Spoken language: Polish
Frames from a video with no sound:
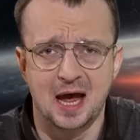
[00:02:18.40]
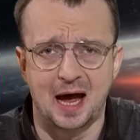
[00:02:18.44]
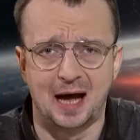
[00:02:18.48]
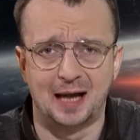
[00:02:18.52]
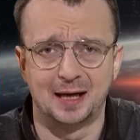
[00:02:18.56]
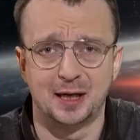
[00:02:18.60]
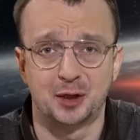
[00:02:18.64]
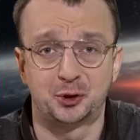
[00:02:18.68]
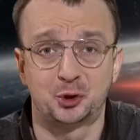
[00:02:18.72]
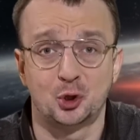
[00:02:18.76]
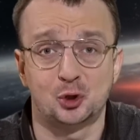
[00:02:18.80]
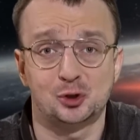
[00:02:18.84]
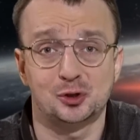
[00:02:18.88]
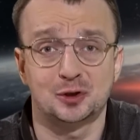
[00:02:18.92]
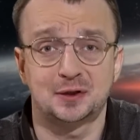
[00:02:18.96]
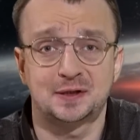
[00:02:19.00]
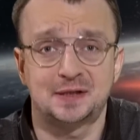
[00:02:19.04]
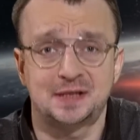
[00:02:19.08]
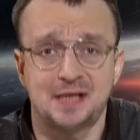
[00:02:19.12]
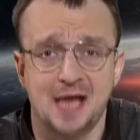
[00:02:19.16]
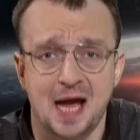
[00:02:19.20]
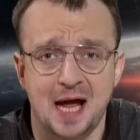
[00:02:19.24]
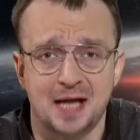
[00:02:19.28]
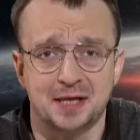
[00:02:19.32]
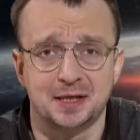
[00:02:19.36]
ale to
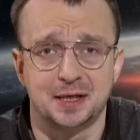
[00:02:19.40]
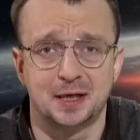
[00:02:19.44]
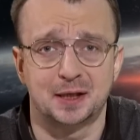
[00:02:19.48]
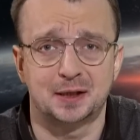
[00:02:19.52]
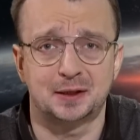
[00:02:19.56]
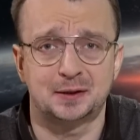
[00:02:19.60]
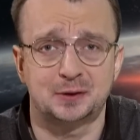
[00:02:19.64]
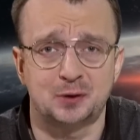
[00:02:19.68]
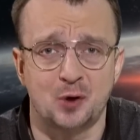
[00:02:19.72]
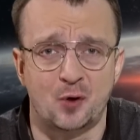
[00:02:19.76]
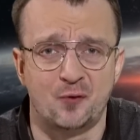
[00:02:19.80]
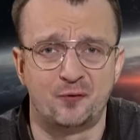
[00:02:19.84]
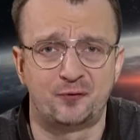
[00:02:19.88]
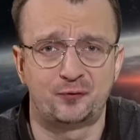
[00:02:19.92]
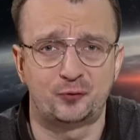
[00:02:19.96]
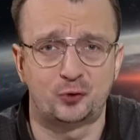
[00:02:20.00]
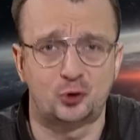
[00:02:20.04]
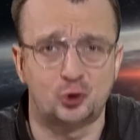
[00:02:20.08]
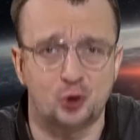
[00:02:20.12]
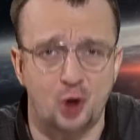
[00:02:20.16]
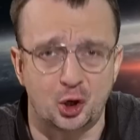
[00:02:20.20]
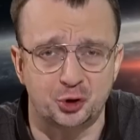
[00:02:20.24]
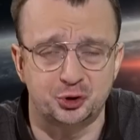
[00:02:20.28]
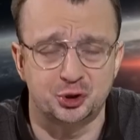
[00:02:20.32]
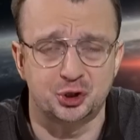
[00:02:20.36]
Rosjanie chcą
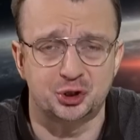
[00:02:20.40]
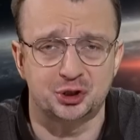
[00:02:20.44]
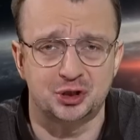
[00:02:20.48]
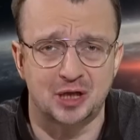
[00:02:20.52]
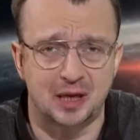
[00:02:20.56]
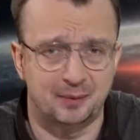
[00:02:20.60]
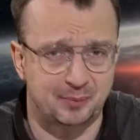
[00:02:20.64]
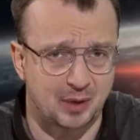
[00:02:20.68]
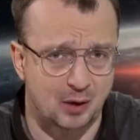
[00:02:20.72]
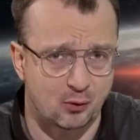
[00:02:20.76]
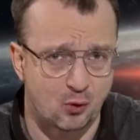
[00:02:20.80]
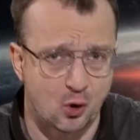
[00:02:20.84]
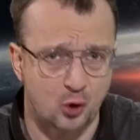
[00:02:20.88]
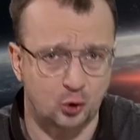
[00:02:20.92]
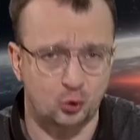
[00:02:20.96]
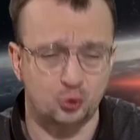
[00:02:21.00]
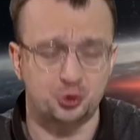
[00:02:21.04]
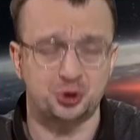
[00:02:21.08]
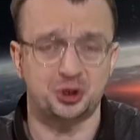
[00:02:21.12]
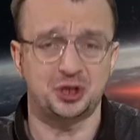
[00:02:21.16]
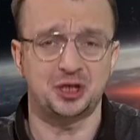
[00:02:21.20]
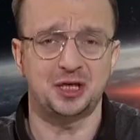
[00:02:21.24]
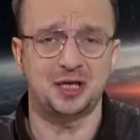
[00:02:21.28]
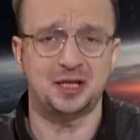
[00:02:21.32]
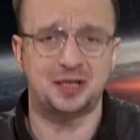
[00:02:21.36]
wkroczyć na
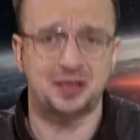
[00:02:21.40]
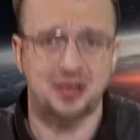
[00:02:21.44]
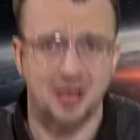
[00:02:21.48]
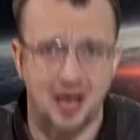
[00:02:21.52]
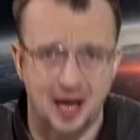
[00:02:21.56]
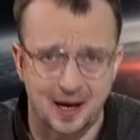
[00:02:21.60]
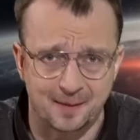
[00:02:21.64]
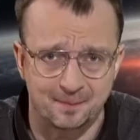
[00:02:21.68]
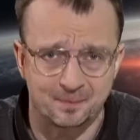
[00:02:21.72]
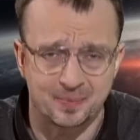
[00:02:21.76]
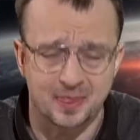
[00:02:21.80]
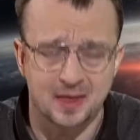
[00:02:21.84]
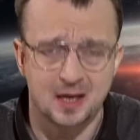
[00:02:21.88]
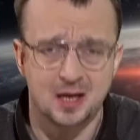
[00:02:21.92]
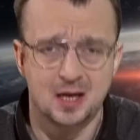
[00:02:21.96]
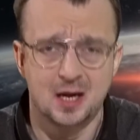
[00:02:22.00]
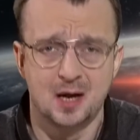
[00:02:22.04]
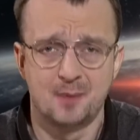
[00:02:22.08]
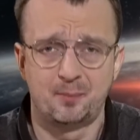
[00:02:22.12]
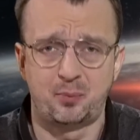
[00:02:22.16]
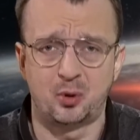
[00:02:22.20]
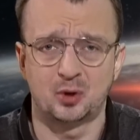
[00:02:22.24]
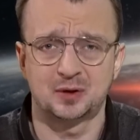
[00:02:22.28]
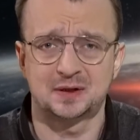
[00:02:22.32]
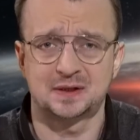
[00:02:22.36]
Białoruś i tam
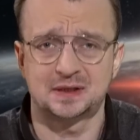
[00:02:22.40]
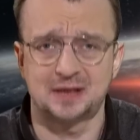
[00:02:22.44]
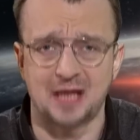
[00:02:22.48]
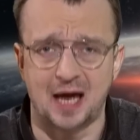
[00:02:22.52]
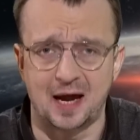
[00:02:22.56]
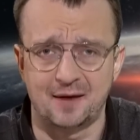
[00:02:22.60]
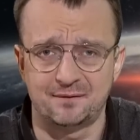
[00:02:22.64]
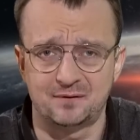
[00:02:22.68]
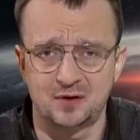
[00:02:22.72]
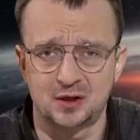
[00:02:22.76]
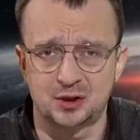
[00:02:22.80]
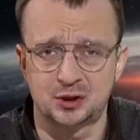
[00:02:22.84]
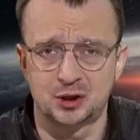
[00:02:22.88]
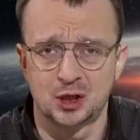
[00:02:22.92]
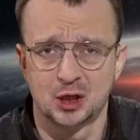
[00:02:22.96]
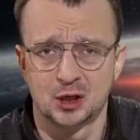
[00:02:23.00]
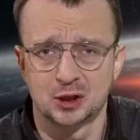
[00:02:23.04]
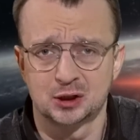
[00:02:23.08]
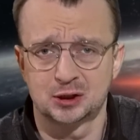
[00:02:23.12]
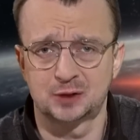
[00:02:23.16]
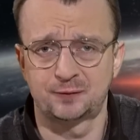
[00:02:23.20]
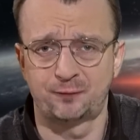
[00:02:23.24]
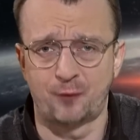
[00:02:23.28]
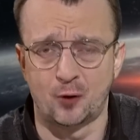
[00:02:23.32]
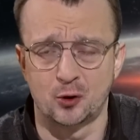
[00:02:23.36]
postawić
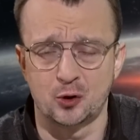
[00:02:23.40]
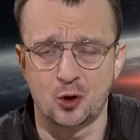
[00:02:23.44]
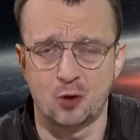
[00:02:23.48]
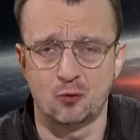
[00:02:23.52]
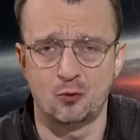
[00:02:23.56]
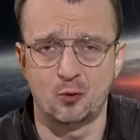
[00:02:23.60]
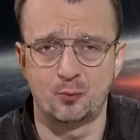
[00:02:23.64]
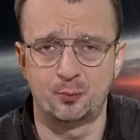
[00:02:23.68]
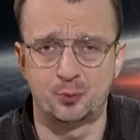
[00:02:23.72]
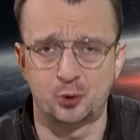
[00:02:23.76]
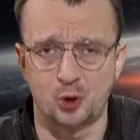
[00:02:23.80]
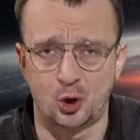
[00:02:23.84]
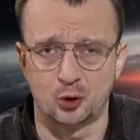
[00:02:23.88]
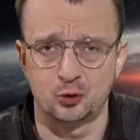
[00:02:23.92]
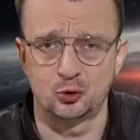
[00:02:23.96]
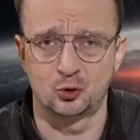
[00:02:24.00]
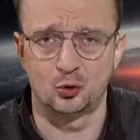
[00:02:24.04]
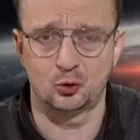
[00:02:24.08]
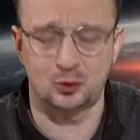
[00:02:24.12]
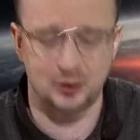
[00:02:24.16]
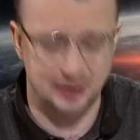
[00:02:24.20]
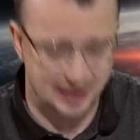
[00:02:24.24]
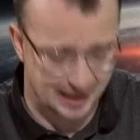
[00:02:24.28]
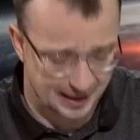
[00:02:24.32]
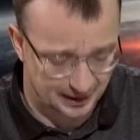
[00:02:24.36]
swoją broń
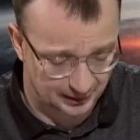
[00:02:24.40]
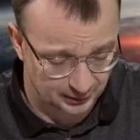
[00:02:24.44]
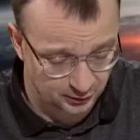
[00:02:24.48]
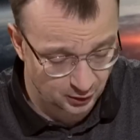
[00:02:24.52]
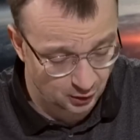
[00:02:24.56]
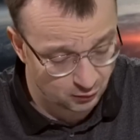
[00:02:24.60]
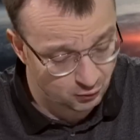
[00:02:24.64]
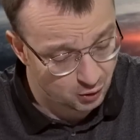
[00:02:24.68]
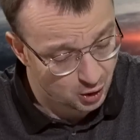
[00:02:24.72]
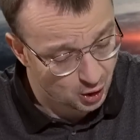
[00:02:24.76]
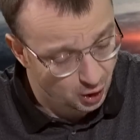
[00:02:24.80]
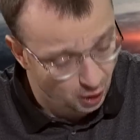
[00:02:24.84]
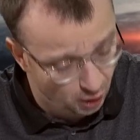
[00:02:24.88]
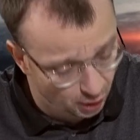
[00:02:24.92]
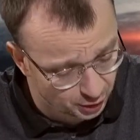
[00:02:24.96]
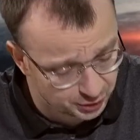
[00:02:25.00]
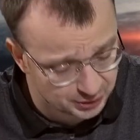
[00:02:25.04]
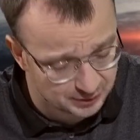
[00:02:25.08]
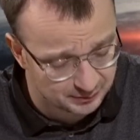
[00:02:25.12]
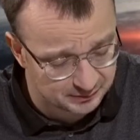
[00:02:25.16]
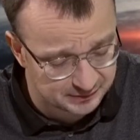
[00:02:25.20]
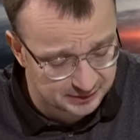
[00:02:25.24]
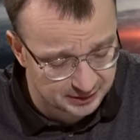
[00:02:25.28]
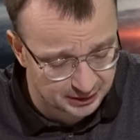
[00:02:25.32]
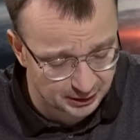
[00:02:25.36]
nuklearną, o
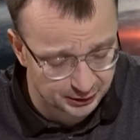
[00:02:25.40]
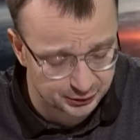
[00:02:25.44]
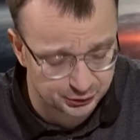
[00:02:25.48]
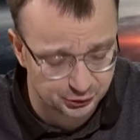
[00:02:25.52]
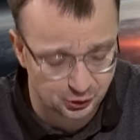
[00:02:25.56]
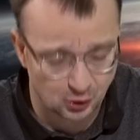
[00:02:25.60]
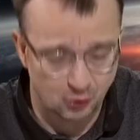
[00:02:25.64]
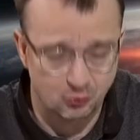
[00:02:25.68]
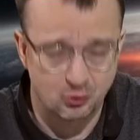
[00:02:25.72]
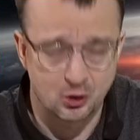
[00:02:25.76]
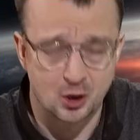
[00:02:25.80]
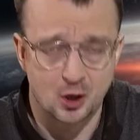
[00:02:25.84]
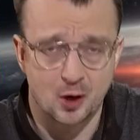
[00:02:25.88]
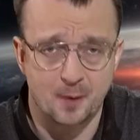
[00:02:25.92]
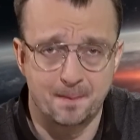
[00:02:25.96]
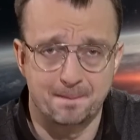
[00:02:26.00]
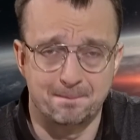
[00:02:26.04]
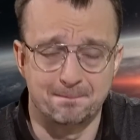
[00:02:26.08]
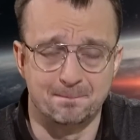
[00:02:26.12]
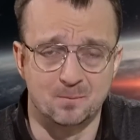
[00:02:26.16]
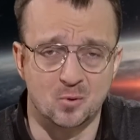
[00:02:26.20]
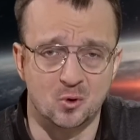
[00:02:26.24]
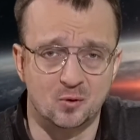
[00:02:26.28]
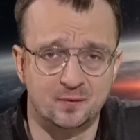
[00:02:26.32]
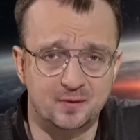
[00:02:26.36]
czym zresztą
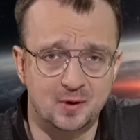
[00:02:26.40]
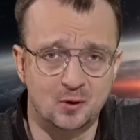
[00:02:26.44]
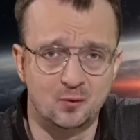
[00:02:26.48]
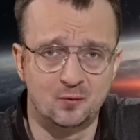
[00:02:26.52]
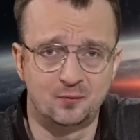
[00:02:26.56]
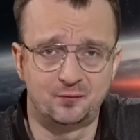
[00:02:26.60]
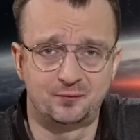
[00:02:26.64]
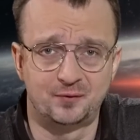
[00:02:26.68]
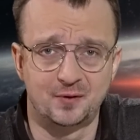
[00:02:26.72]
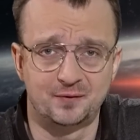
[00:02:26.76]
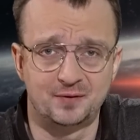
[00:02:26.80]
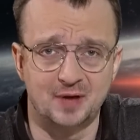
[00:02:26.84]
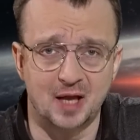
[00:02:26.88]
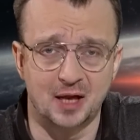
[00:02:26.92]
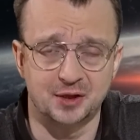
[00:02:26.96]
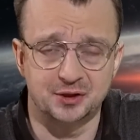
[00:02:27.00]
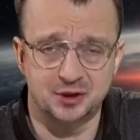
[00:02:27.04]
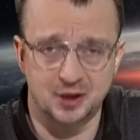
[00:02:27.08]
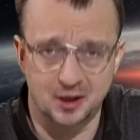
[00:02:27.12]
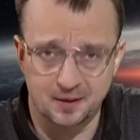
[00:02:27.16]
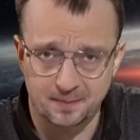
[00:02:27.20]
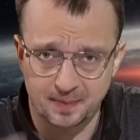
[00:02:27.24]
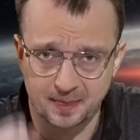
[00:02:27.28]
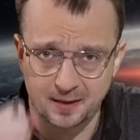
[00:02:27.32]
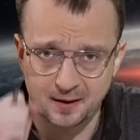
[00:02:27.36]
mówił w
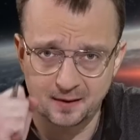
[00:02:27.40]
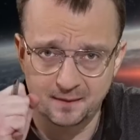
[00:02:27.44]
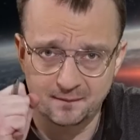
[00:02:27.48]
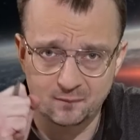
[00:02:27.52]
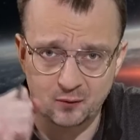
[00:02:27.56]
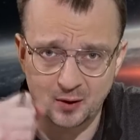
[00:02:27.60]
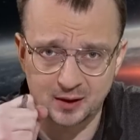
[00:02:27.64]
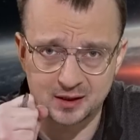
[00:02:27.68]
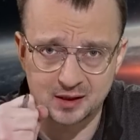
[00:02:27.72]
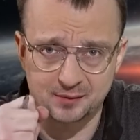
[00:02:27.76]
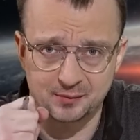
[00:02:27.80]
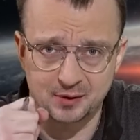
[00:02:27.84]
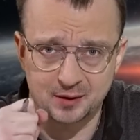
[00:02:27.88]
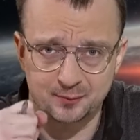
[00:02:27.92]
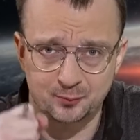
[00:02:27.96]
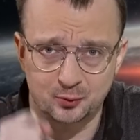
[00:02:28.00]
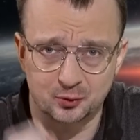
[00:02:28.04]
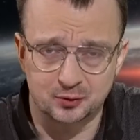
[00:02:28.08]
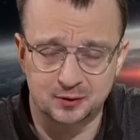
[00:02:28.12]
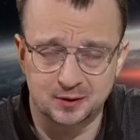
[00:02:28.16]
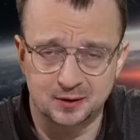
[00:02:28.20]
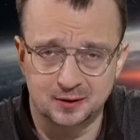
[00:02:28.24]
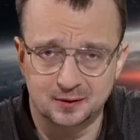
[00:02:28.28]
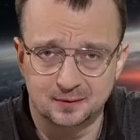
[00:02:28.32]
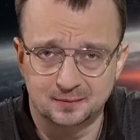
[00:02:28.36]
wywiadzie Władimir
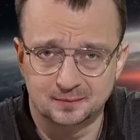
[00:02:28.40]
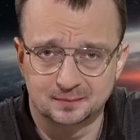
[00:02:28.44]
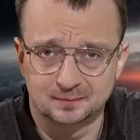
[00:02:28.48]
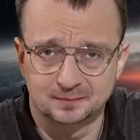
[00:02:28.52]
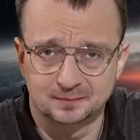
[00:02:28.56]
Putin.